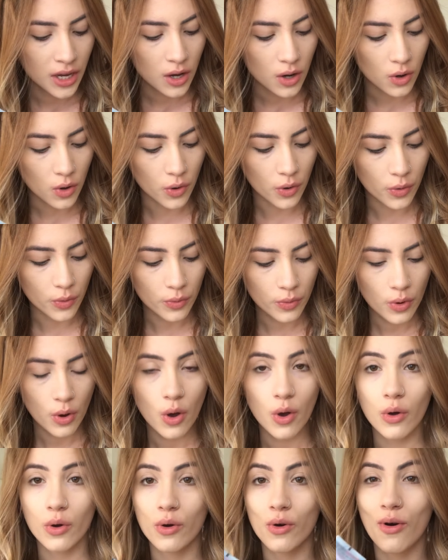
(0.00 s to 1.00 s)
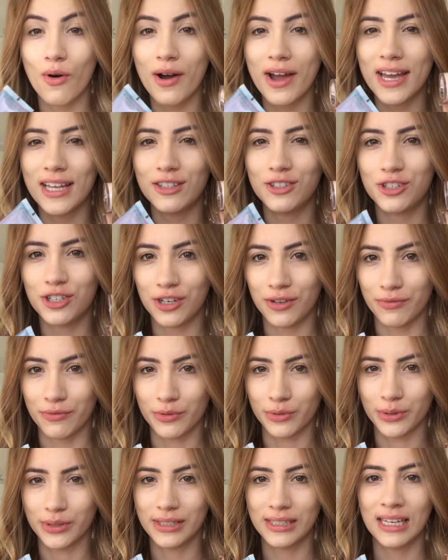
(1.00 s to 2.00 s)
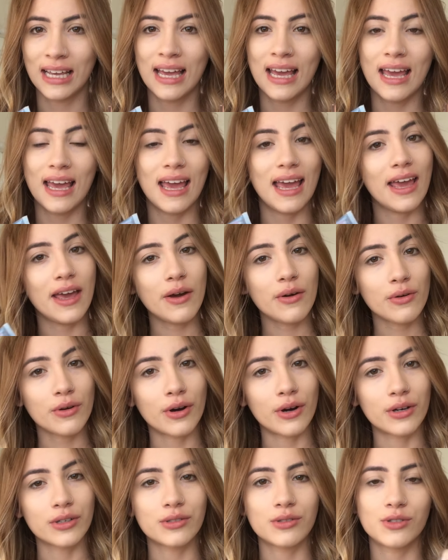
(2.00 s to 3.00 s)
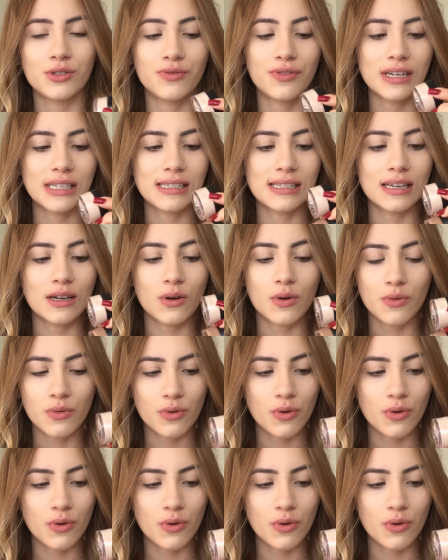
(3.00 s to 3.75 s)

ou corretivos. Eu gosto de fazer com